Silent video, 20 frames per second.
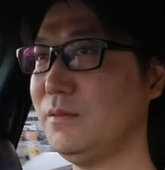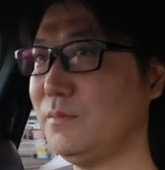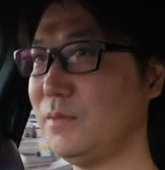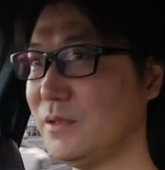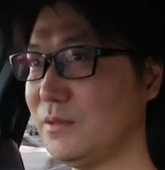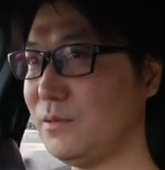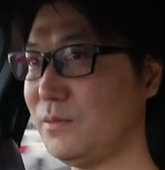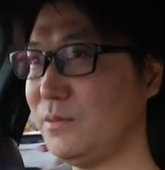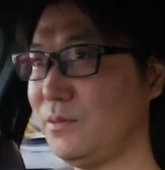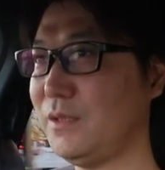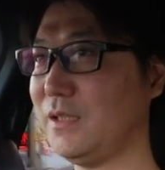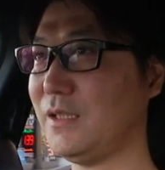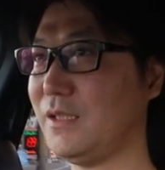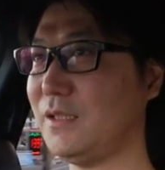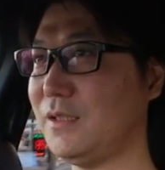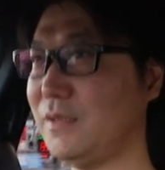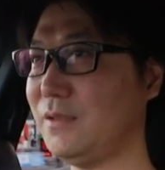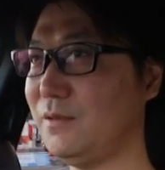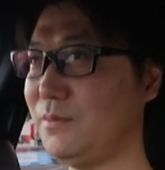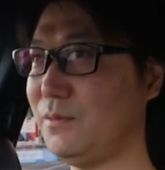まあ、その
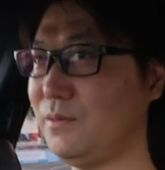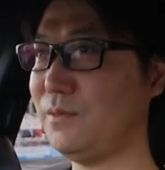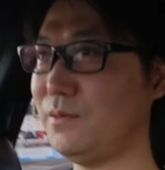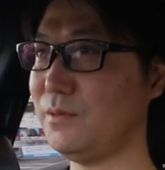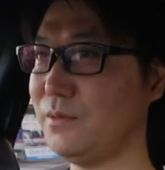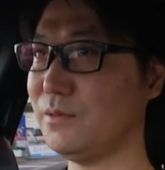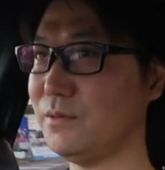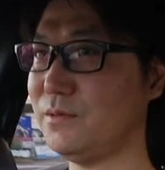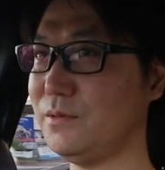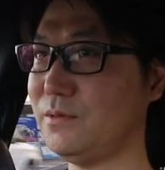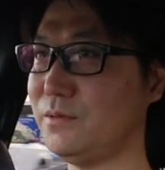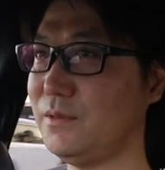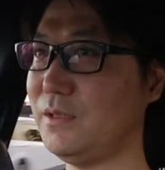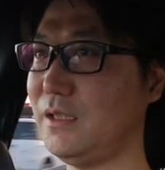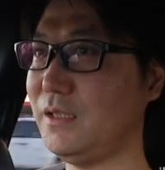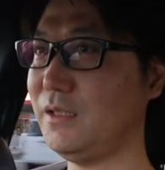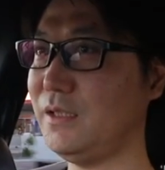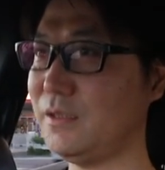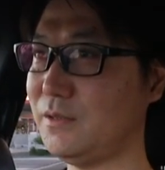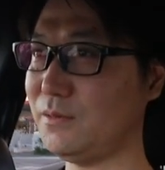中の数
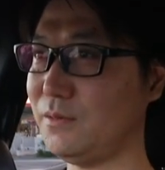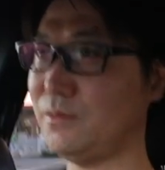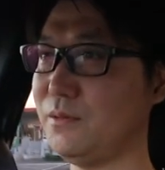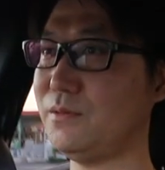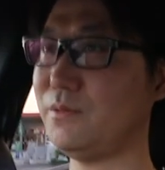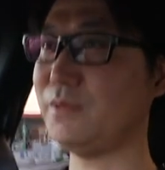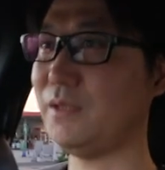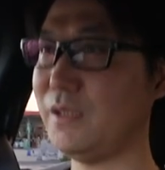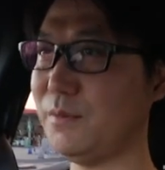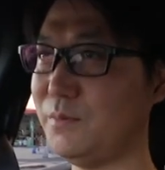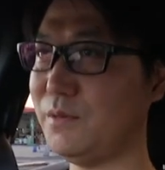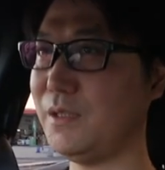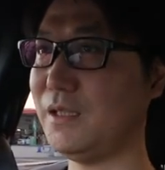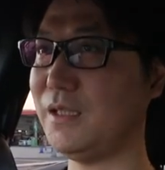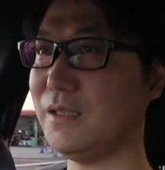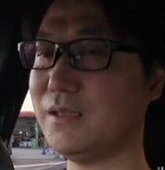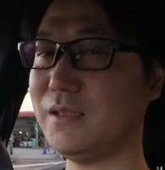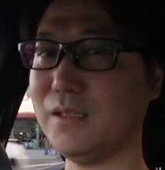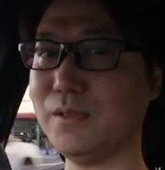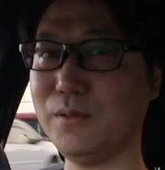台でそういうクレームが
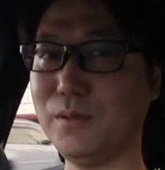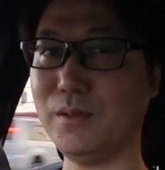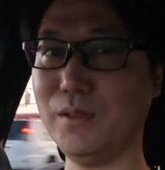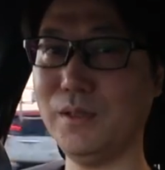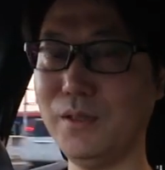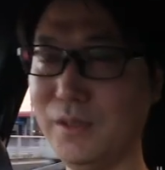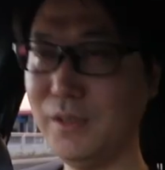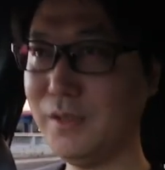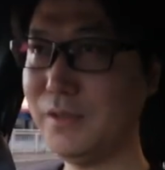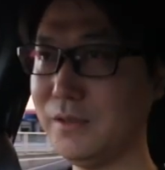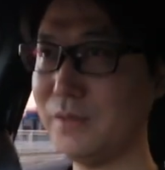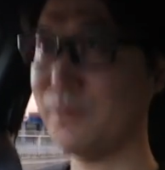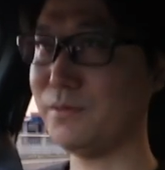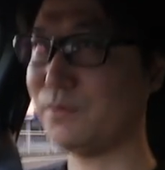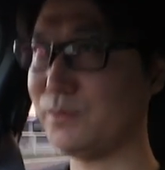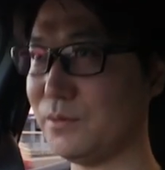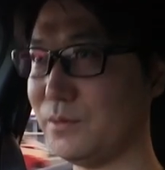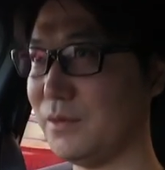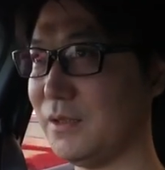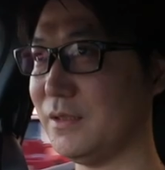あったという
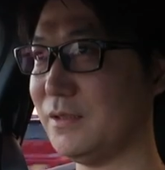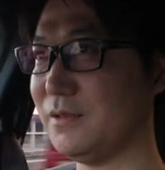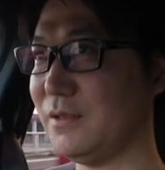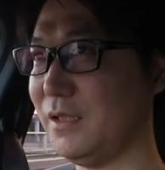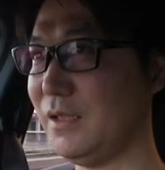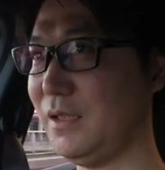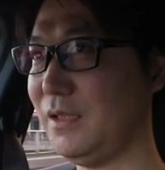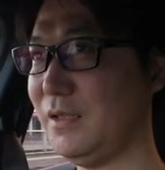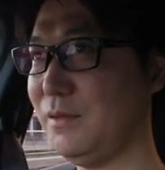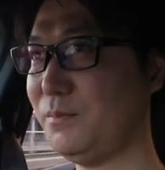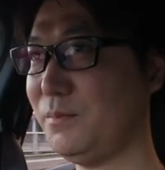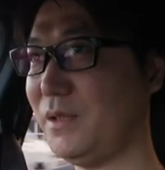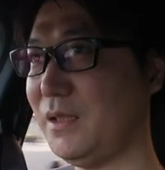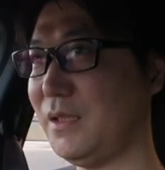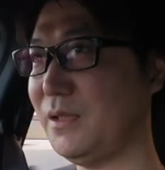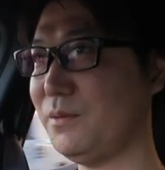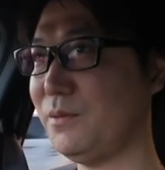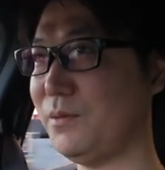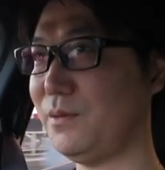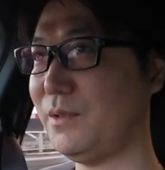ことですね。ま
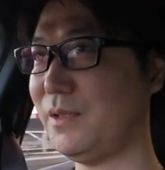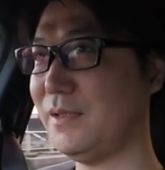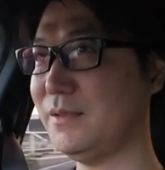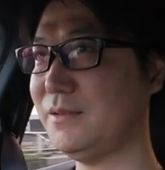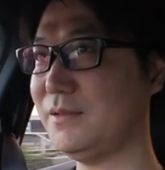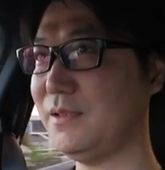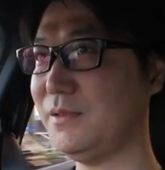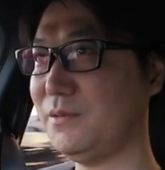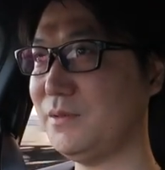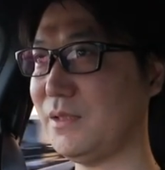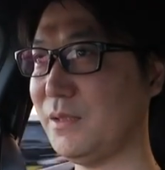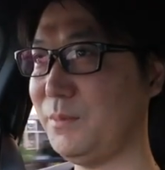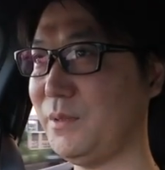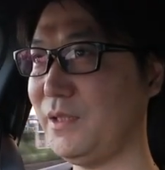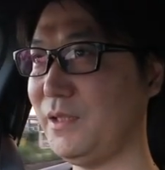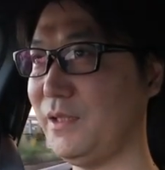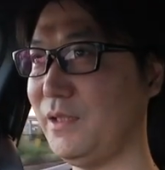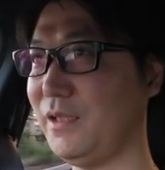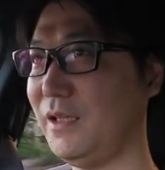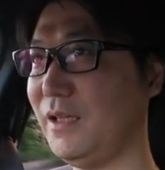あ、あの安全のため
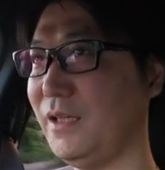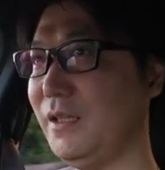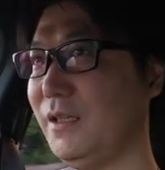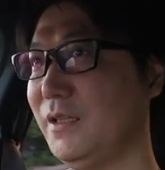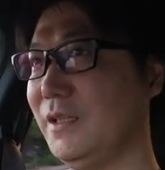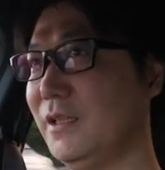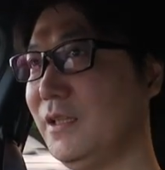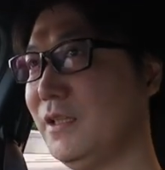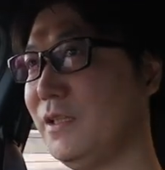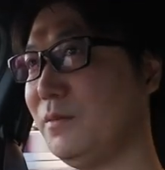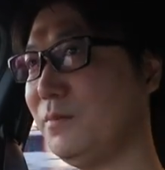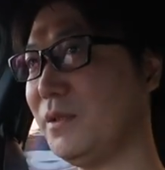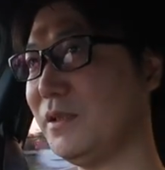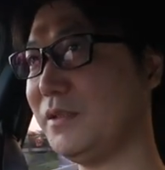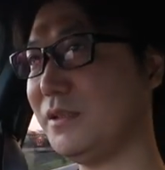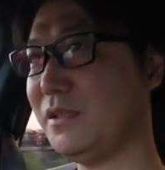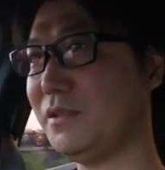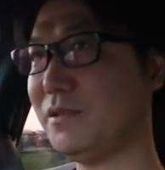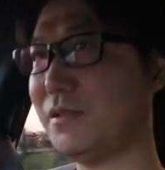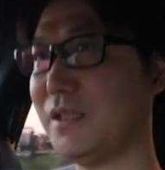にね、まあ、
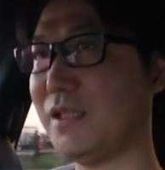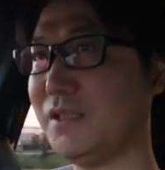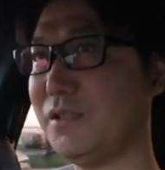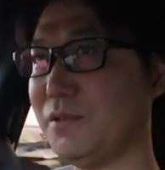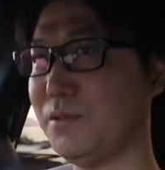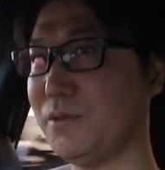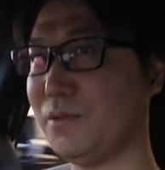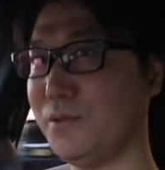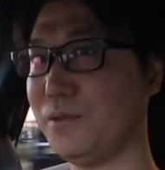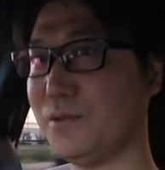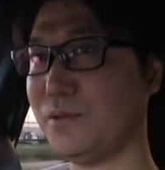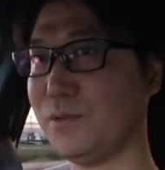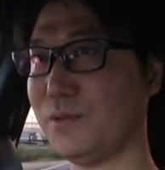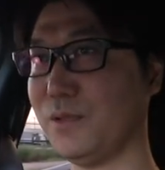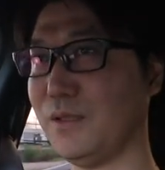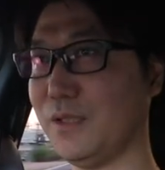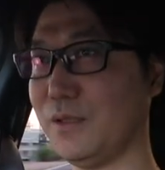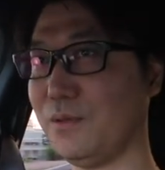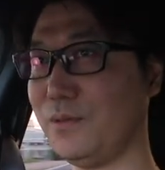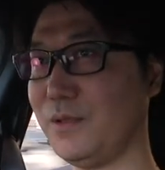自主回収というこ
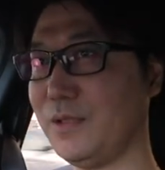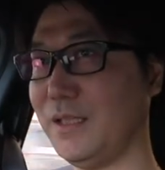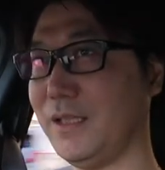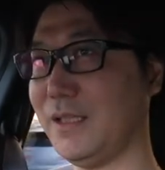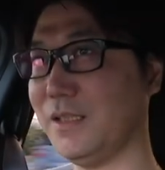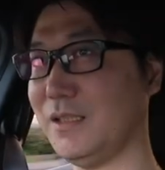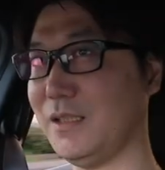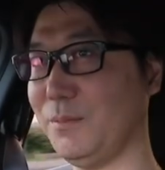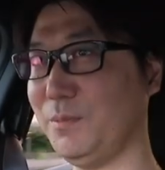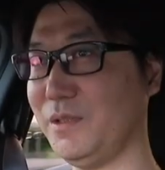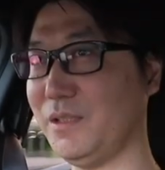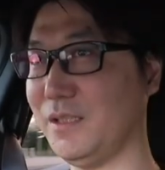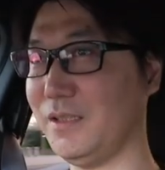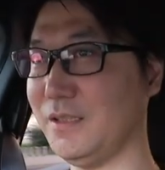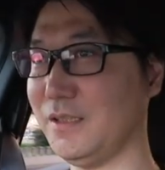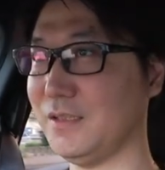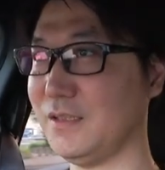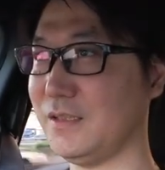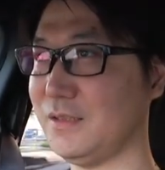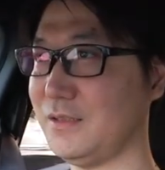とで今回あったみたい
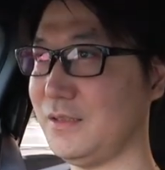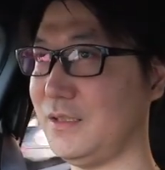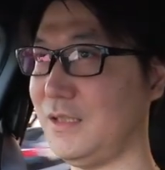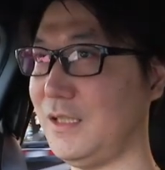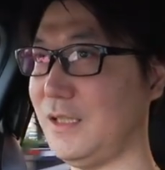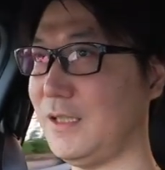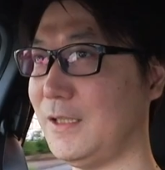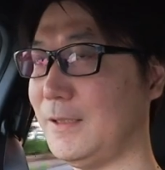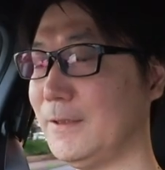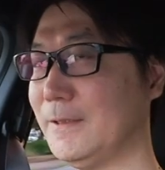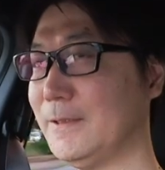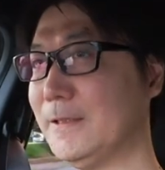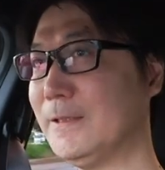なんですが、